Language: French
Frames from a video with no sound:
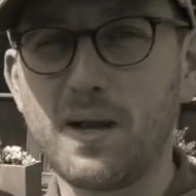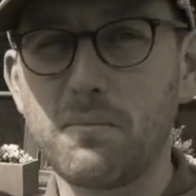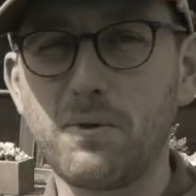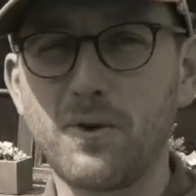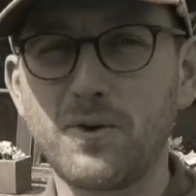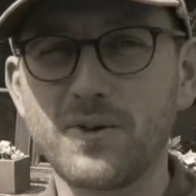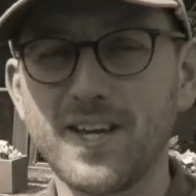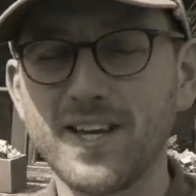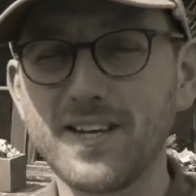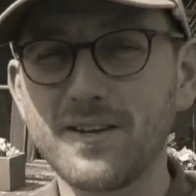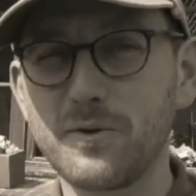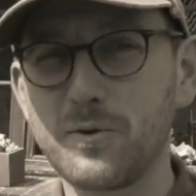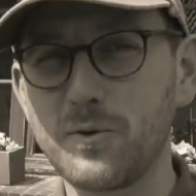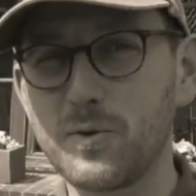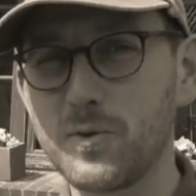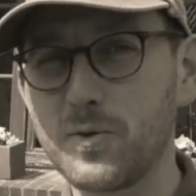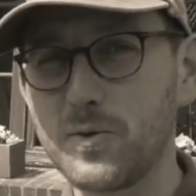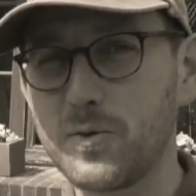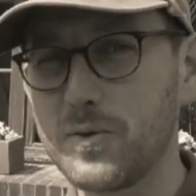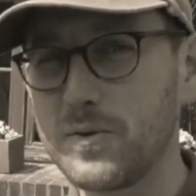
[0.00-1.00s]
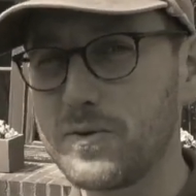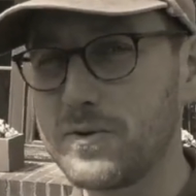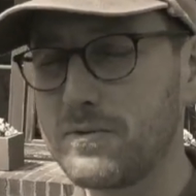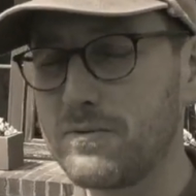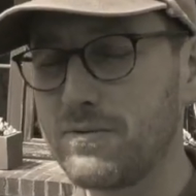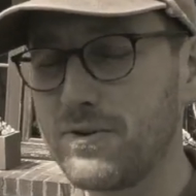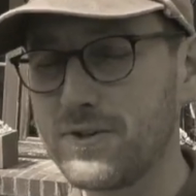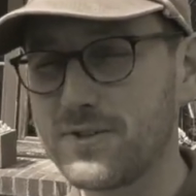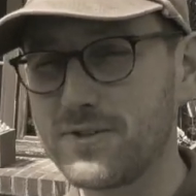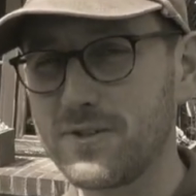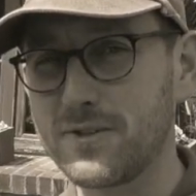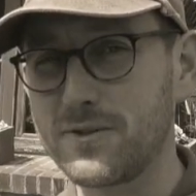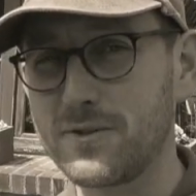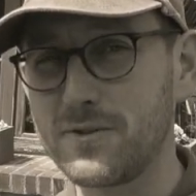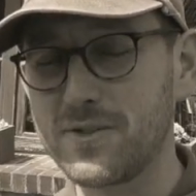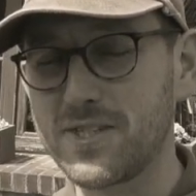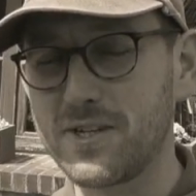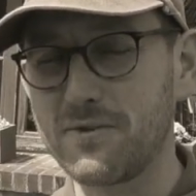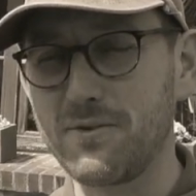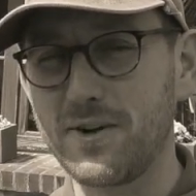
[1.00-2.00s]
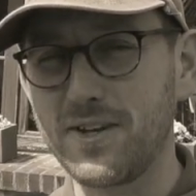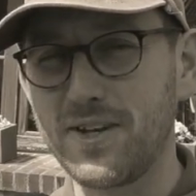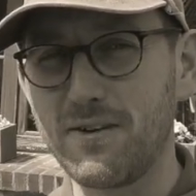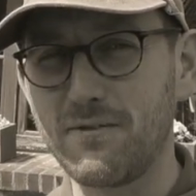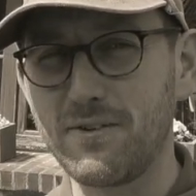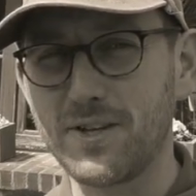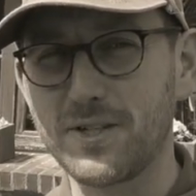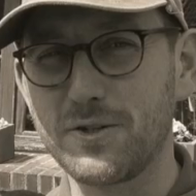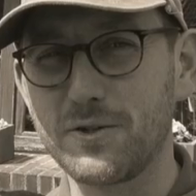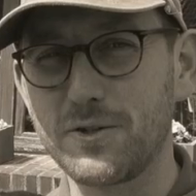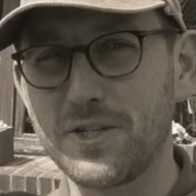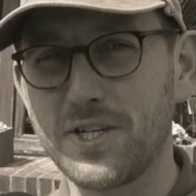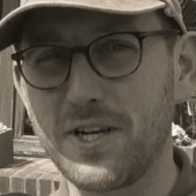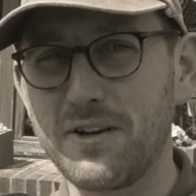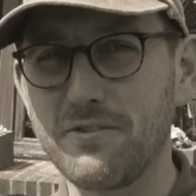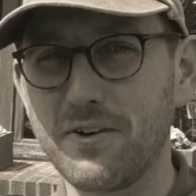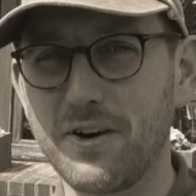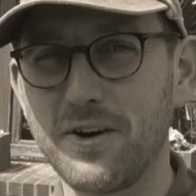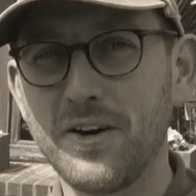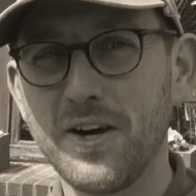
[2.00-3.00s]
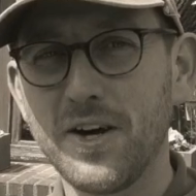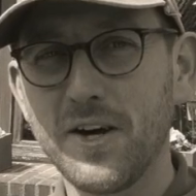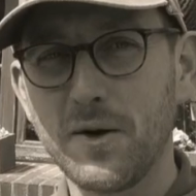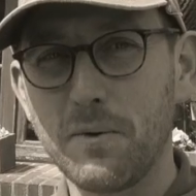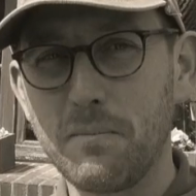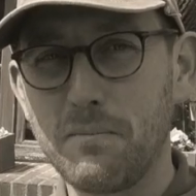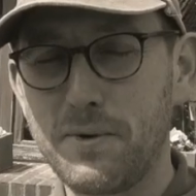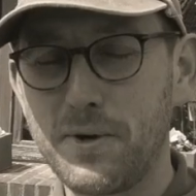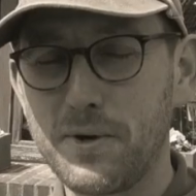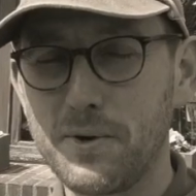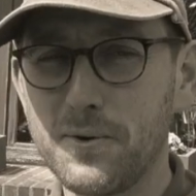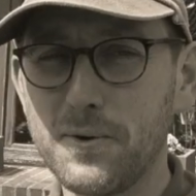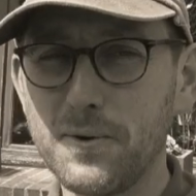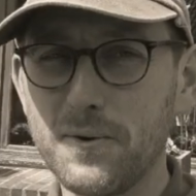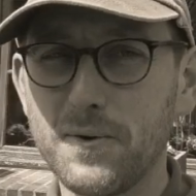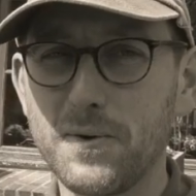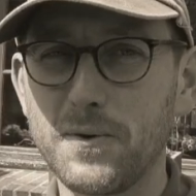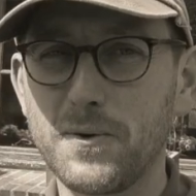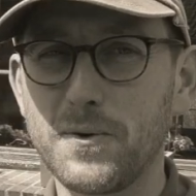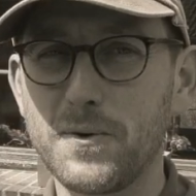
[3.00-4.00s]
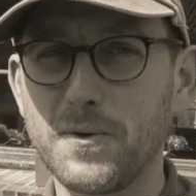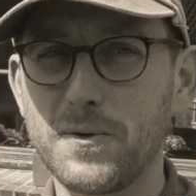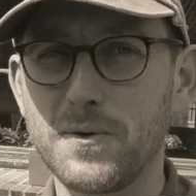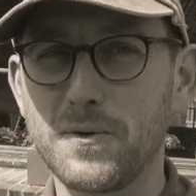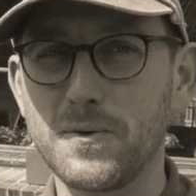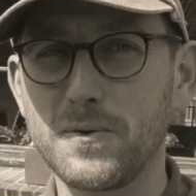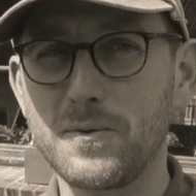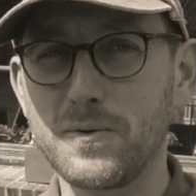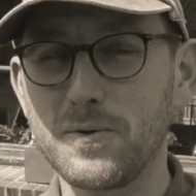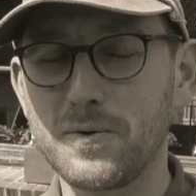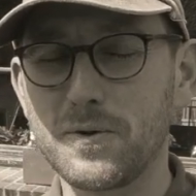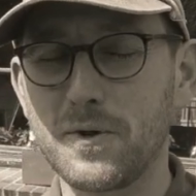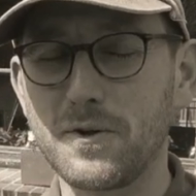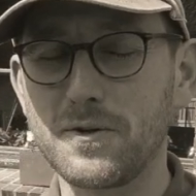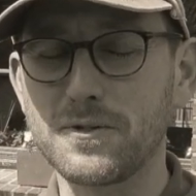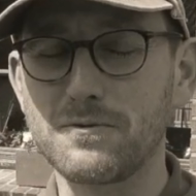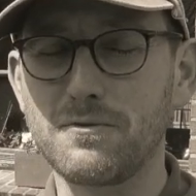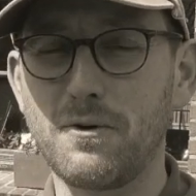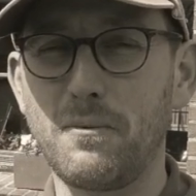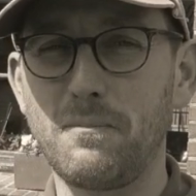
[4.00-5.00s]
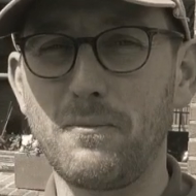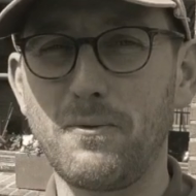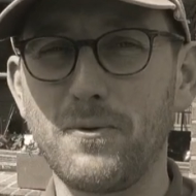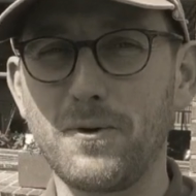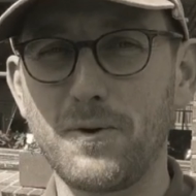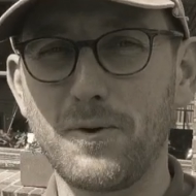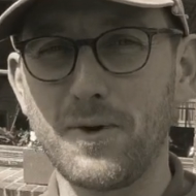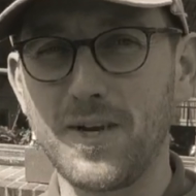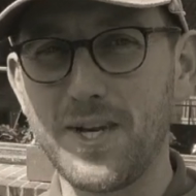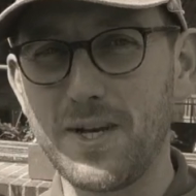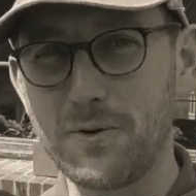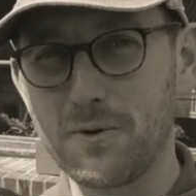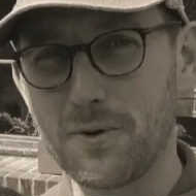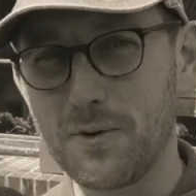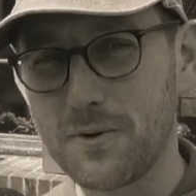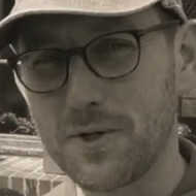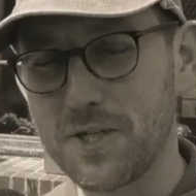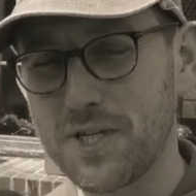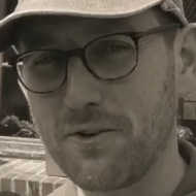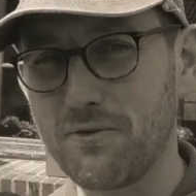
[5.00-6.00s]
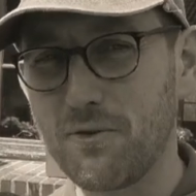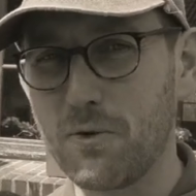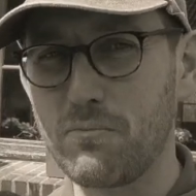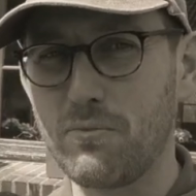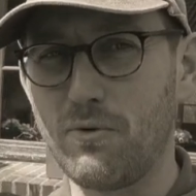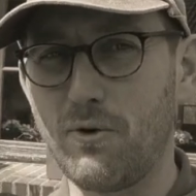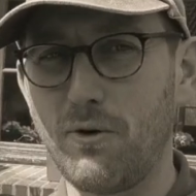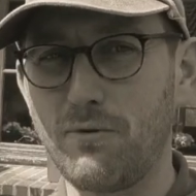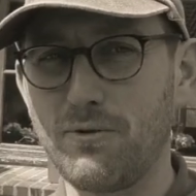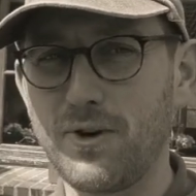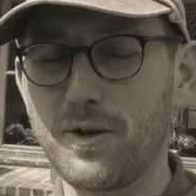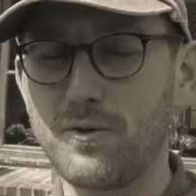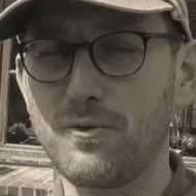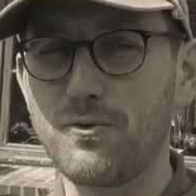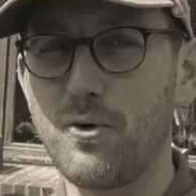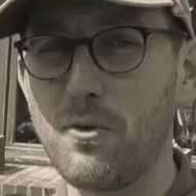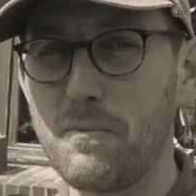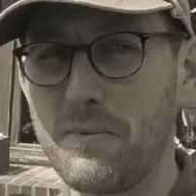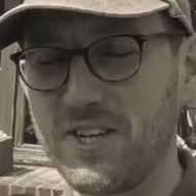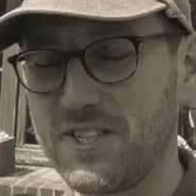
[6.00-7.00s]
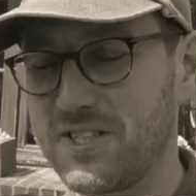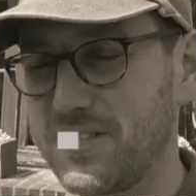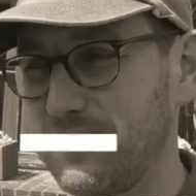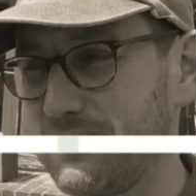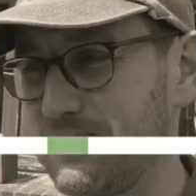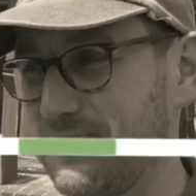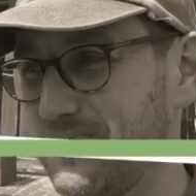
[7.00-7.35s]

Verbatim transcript: de la Planquette, nous, avons un élevage de chèvres bio euh, où nous transformons le lait de nos chèvres pour en faire du fromage.